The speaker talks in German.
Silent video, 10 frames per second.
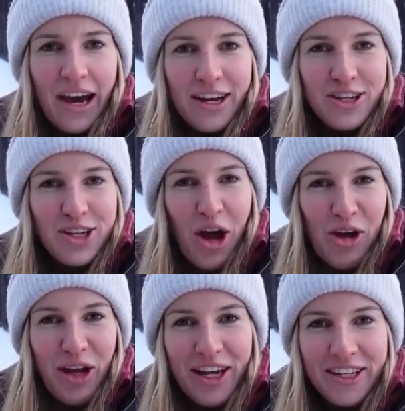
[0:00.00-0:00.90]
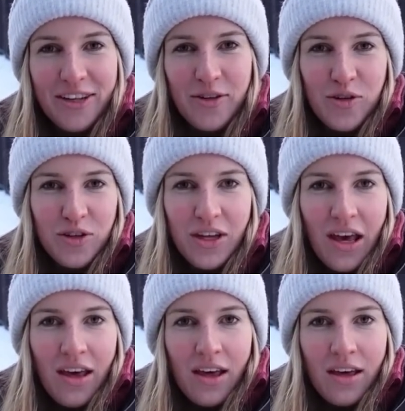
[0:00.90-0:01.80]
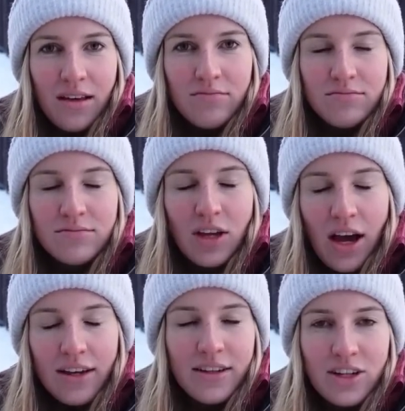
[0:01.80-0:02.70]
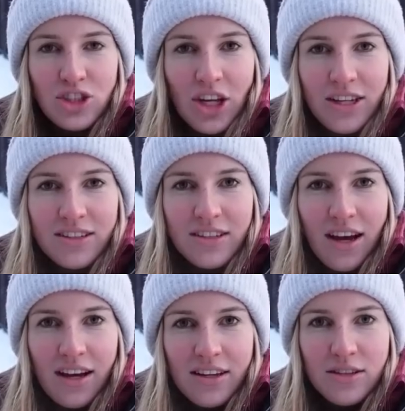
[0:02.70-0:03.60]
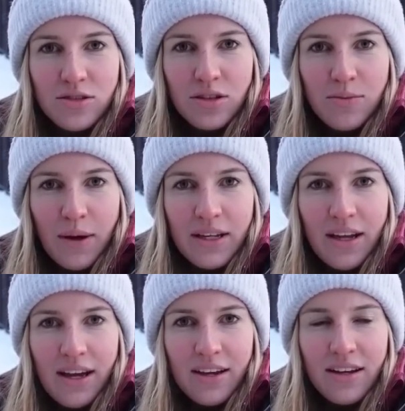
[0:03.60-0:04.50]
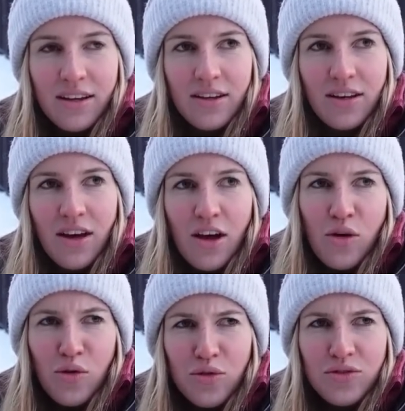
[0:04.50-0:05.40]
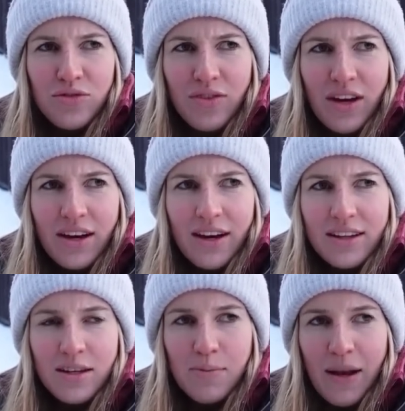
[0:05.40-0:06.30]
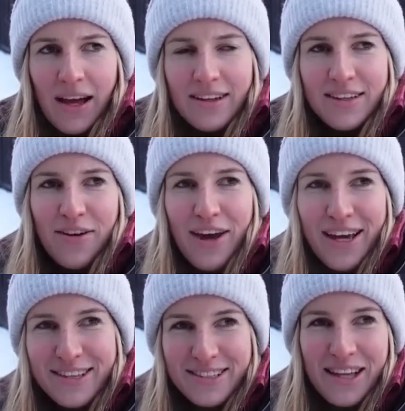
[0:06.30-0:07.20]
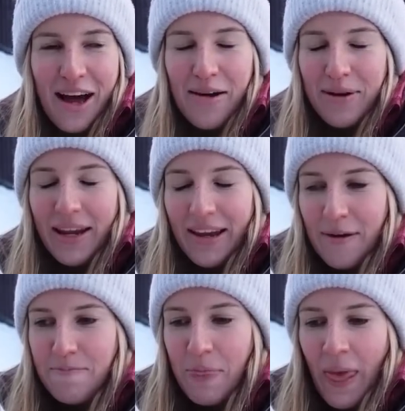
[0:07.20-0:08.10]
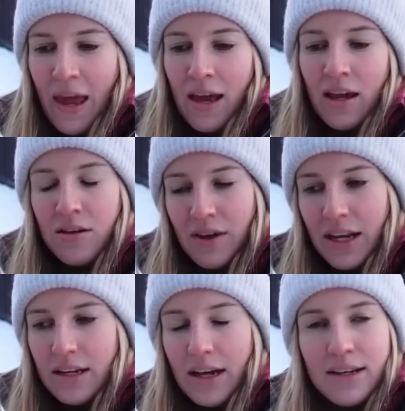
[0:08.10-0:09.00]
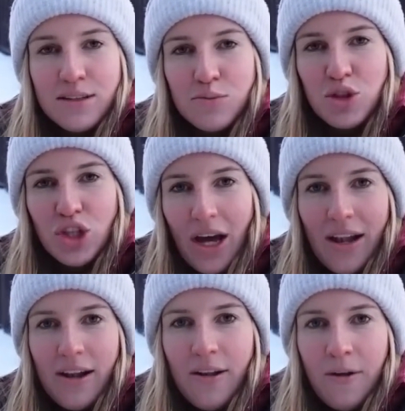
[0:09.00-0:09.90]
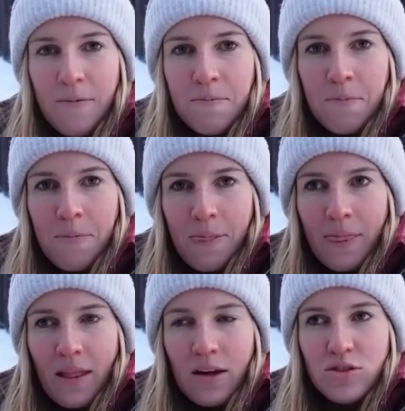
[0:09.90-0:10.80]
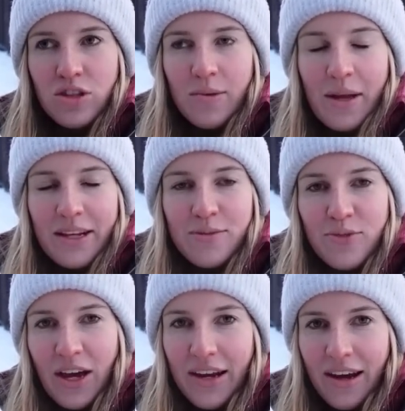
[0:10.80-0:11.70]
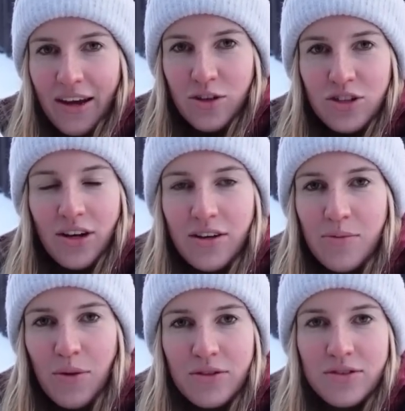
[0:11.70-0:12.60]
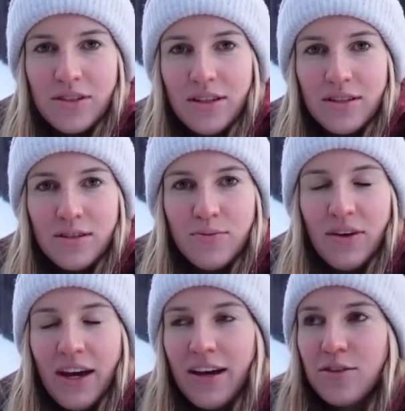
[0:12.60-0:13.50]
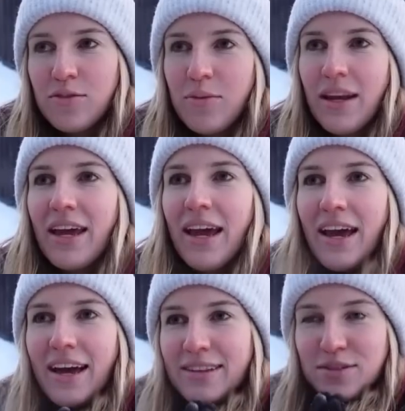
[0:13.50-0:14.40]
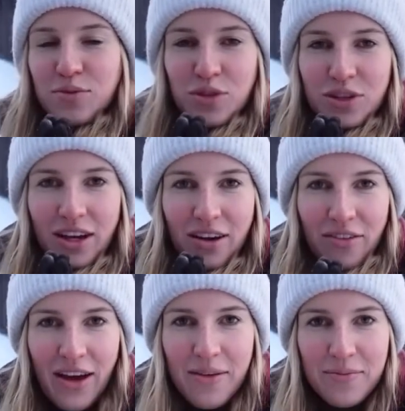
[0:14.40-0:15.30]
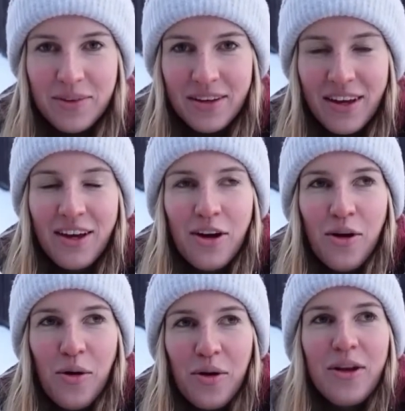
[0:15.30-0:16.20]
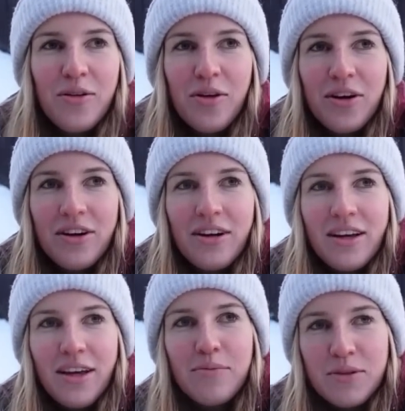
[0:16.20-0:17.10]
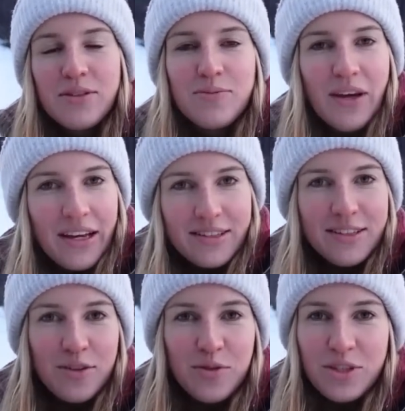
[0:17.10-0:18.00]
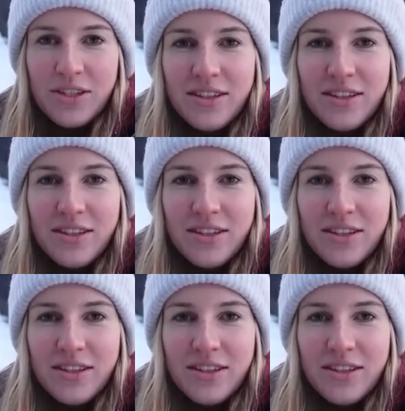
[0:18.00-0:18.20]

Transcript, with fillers: angeschaut hatten. Und ja, der stand gar nicht zur Debatte eigentlich und wäre gar nicht geplant gewesen. Aber naja, ich war dann da in diesem Stall und schaue mir halt die Pferde an und schaue in die Box und sehe dieses Pferd und mein Herz wurde erwärmt. Ungelogen, ich habe dieses Pferd gesehen und wusste,